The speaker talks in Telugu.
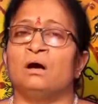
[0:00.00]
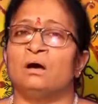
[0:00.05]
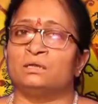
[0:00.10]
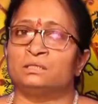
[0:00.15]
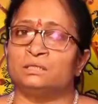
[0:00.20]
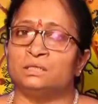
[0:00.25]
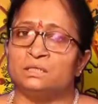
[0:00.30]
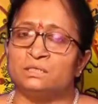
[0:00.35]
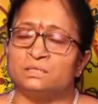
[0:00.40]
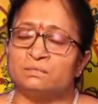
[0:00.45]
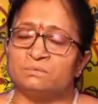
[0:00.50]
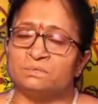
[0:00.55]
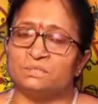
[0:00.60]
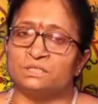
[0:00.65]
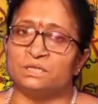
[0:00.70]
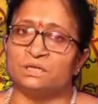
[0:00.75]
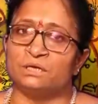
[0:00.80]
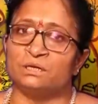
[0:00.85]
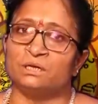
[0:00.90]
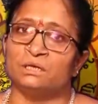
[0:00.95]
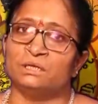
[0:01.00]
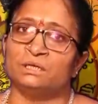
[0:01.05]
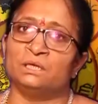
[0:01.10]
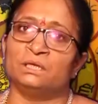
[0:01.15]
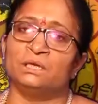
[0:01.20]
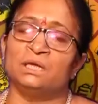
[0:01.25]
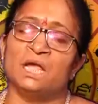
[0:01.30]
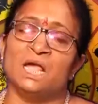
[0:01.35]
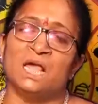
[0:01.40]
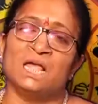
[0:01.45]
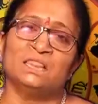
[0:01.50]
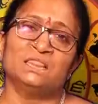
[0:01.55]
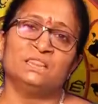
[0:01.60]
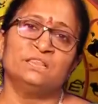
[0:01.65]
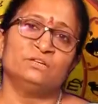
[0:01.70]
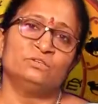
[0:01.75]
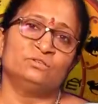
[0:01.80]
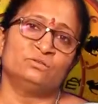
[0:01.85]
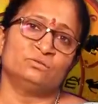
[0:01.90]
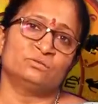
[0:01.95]
ఆర్థిక సమస్యలు కానీ
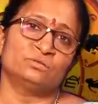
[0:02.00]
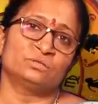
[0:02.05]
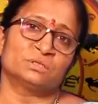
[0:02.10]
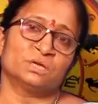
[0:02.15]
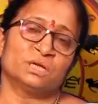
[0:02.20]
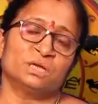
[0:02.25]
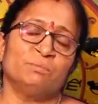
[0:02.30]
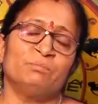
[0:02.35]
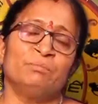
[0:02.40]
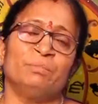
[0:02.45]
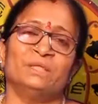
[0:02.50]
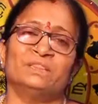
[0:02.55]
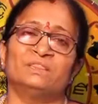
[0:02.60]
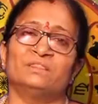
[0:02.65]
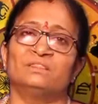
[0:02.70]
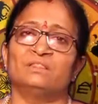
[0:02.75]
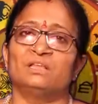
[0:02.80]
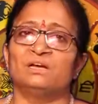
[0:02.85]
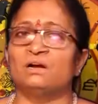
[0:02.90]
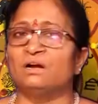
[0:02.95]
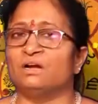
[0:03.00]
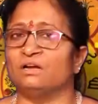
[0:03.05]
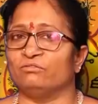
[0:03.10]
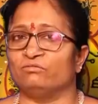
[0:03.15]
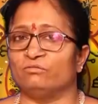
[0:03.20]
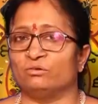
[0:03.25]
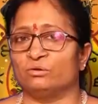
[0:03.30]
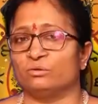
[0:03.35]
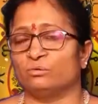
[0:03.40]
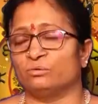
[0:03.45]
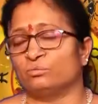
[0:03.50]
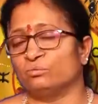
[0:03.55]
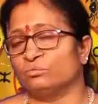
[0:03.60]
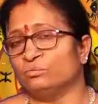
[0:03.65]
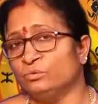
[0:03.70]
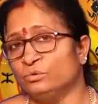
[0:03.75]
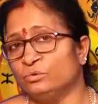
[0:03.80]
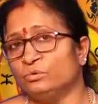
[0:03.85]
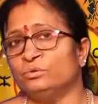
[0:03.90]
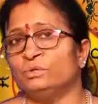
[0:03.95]
హెల్త్ ఇష్యూస్ కానీ పెద్దగా ఇవ్వడు
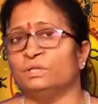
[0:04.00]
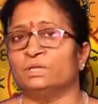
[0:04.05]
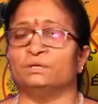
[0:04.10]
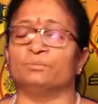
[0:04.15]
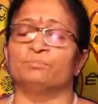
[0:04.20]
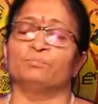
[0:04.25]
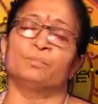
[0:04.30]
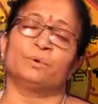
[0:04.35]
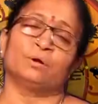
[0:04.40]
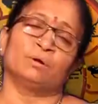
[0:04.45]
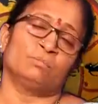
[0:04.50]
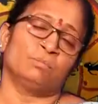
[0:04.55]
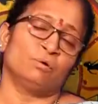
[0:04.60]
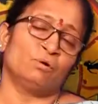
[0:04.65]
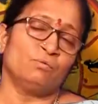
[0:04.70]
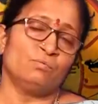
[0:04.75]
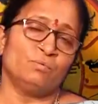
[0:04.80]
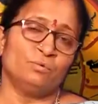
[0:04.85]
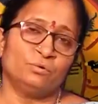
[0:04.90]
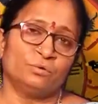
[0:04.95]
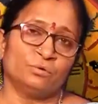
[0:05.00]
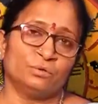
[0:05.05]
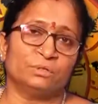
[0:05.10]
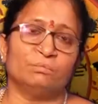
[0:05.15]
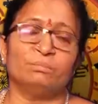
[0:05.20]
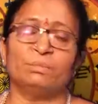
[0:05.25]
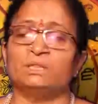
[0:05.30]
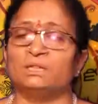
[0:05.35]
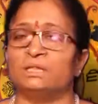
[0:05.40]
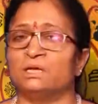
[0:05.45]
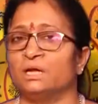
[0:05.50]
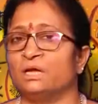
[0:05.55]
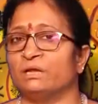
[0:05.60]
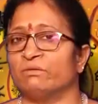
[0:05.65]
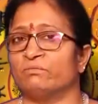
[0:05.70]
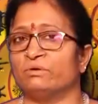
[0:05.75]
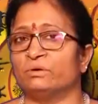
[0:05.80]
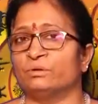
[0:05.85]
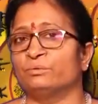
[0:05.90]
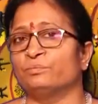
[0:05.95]
ఉంటుంది ప్రభావం ఉంటుంది పెద్దగా
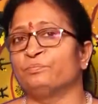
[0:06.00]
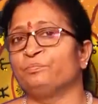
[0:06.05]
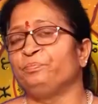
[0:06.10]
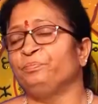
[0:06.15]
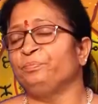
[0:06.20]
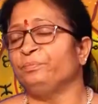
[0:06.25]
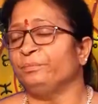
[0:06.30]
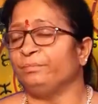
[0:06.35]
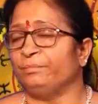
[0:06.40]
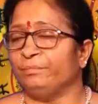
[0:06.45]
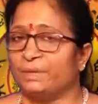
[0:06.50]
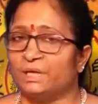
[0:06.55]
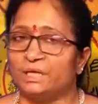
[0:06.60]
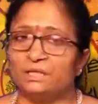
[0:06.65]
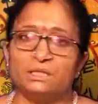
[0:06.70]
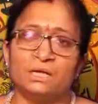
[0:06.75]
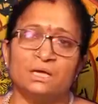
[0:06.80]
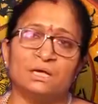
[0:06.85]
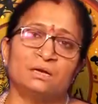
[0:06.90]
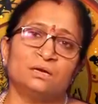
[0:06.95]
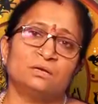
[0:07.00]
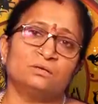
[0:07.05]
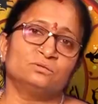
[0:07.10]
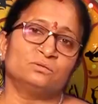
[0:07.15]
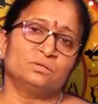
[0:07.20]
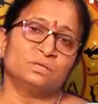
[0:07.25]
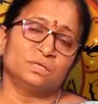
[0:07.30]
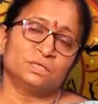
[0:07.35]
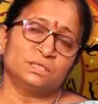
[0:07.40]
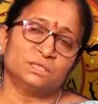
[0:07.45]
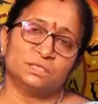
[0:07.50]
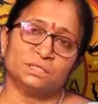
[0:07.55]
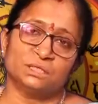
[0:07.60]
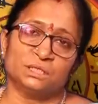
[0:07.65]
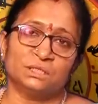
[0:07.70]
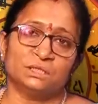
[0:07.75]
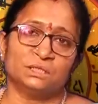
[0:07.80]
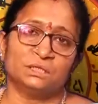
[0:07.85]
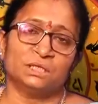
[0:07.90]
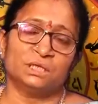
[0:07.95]
ఇవ్వడు మిగతా రాసులకు
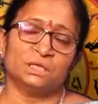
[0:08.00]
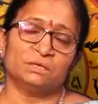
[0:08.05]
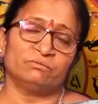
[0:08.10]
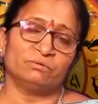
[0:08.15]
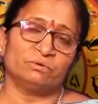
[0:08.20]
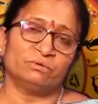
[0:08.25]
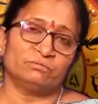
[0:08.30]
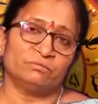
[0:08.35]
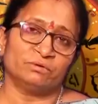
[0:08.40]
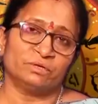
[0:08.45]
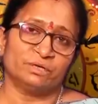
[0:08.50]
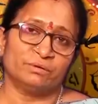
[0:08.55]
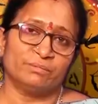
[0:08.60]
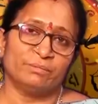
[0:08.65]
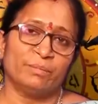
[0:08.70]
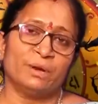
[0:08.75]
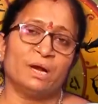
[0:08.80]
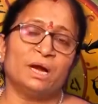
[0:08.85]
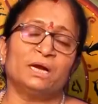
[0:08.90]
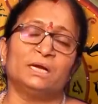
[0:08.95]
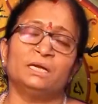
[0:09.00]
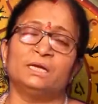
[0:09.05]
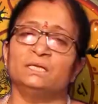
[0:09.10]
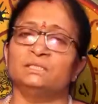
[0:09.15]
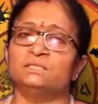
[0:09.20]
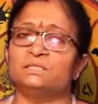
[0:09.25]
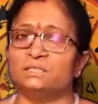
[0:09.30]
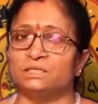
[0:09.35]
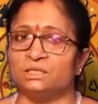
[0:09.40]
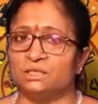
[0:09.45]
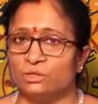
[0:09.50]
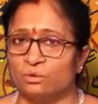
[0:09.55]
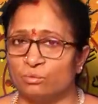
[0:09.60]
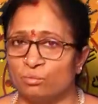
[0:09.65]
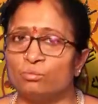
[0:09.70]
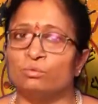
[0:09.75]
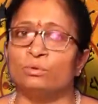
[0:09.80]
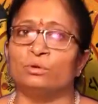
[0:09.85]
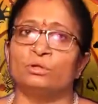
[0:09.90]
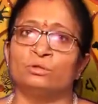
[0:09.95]
ఇచ్చినంతటువంటి బ్యాడ్నెస్ ఇక్కడ
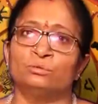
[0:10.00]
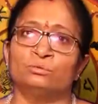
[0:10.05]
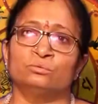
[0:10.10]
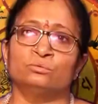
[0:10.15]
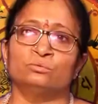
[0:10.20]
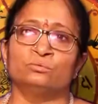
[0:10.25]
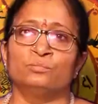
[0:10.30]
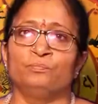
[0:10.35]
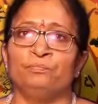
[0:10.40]
ఉండదు